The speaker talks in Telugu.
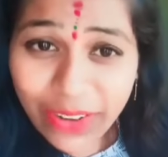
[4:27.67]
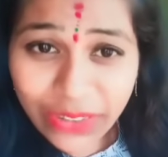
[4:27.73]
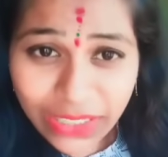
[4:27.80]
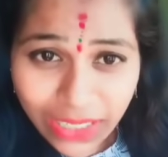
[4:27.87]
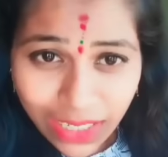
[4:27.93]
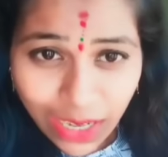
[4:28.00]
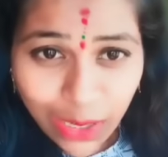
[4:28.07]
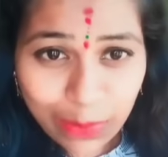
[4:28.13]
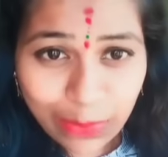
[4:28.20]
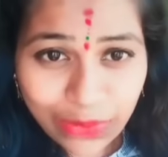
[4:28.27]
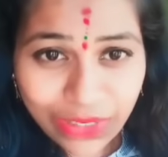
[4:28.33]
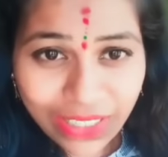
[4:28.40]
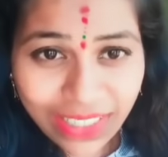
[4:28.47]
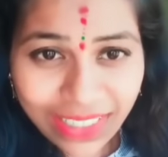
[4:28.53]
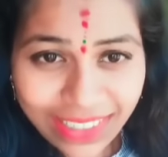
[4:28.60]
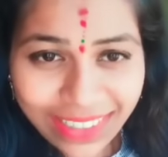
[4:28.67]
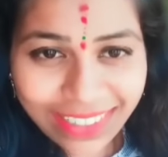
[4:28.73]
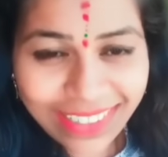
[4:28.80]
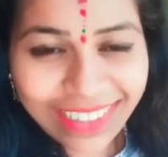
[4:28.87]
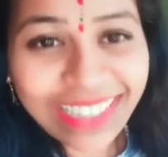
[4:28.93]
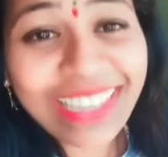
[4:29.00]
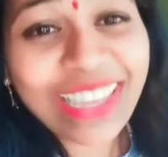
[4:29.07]
ఆర్య నువ్వు
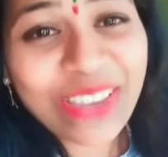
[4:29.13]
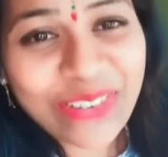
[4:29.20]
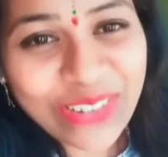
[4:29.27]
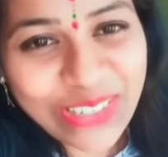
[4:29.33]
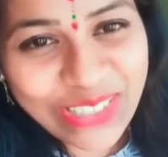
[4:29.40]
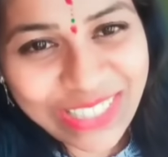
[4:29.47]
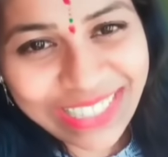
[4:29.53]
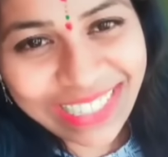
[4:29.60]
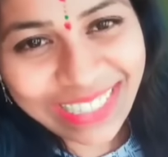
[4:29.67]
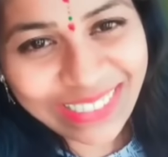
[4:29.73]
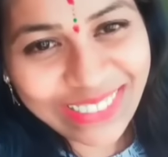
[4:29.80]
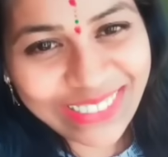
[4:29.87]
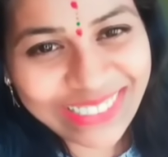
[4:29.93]
చెప్పినట్టుగా చేయటం వల్లే